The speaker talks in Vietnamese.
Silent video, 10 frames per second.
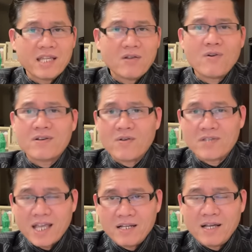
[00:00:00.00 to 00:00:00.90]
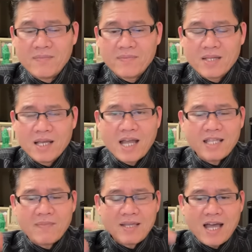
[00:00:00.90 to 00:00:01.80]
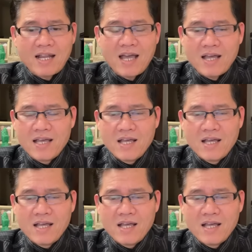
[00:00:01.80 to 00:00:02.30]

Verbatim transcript: nó còn còn chết nữa đấy thì bây giờ đó